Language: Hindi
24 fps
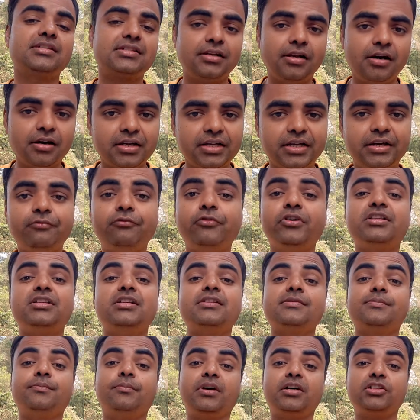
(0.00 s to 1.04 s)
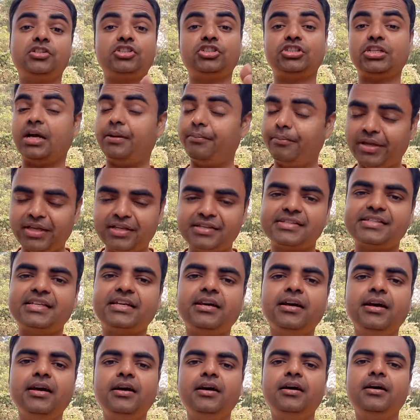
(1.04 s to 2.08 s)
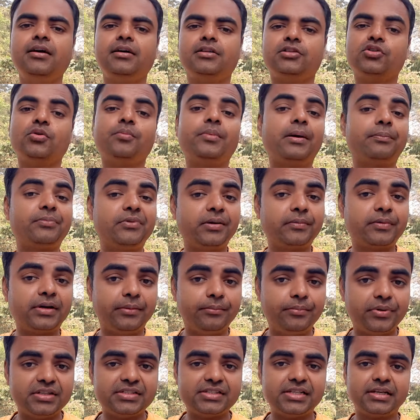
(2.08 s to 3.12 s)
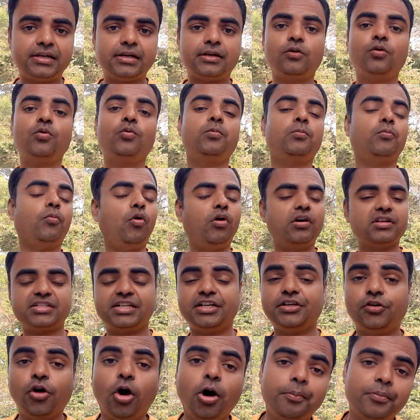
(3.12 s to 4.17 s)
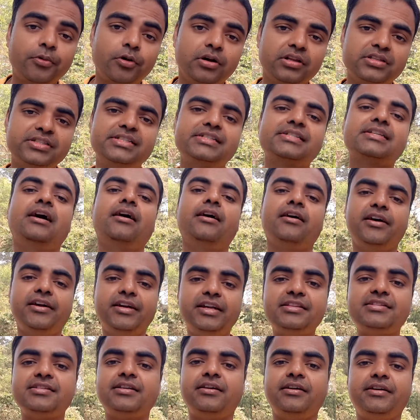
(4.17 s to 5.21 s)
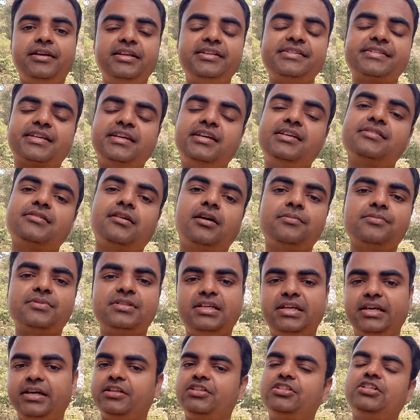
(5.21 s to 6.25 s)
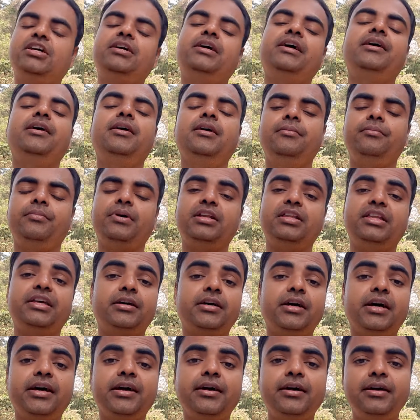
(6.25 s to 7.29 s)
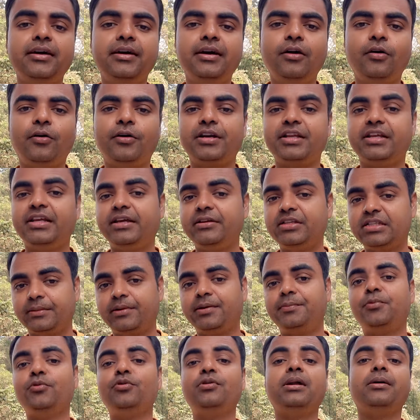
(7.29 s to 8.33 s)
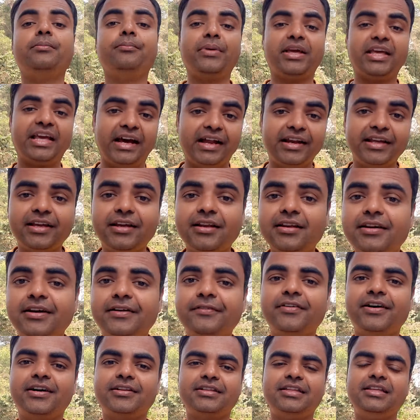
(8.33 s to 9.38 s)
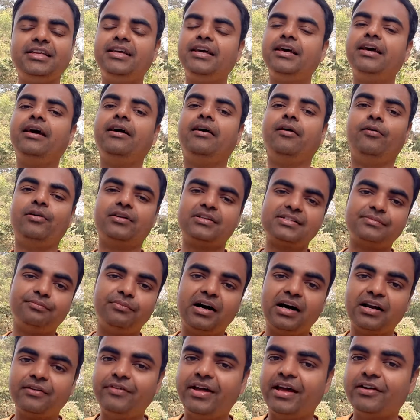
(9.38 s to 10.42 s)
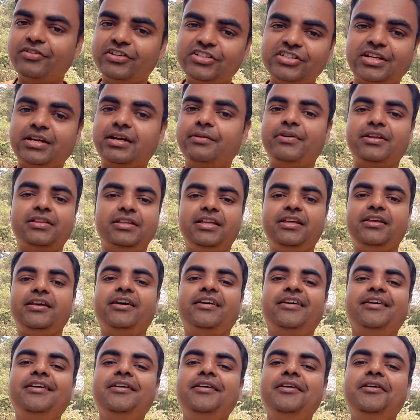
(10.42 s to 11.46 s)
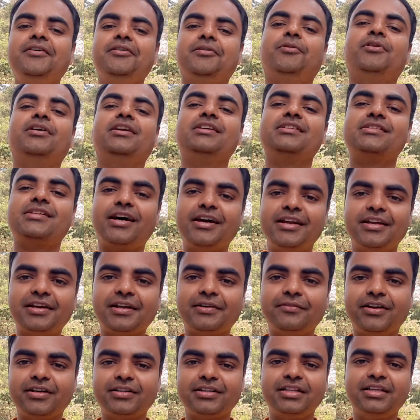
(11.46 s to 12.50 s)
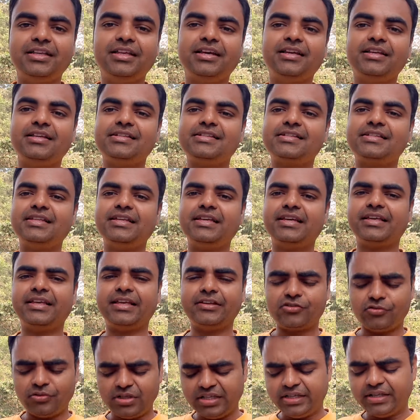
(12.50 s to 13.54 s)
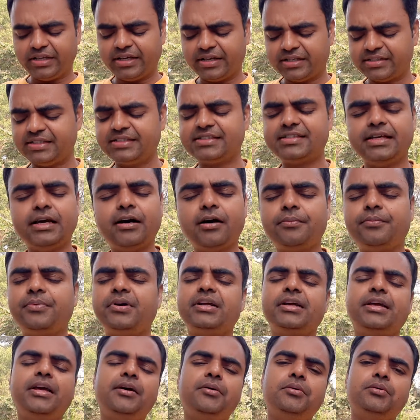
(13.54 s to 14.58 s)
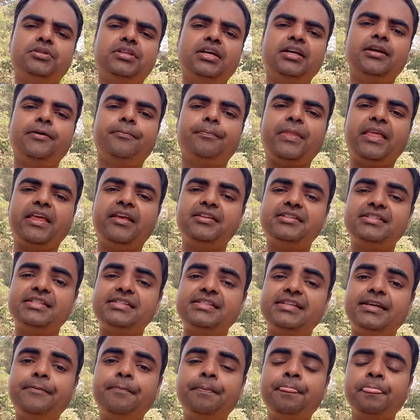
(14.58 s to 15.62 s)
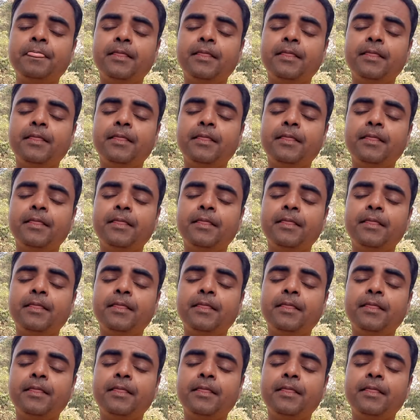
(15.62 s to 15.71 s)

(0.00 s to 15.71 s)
दस लाख है विच इज़ मच अमेजिंग जो मैं अब तक कंपेरिजन कर रहा हूँ बहुत से टॉप कॉलेजेस आई आई के हिसाब से ये अच्छा है मैंने देखा है और ये जबलपुर मैकेनिकल करवाती है और स्मार्ट मैनुफेक्चरिंग करवाती है और डिज़ाइन करवाती है इससे एक्चुअली एक चीज़ यहाँ पर क्या होता है ना ये चीज़ें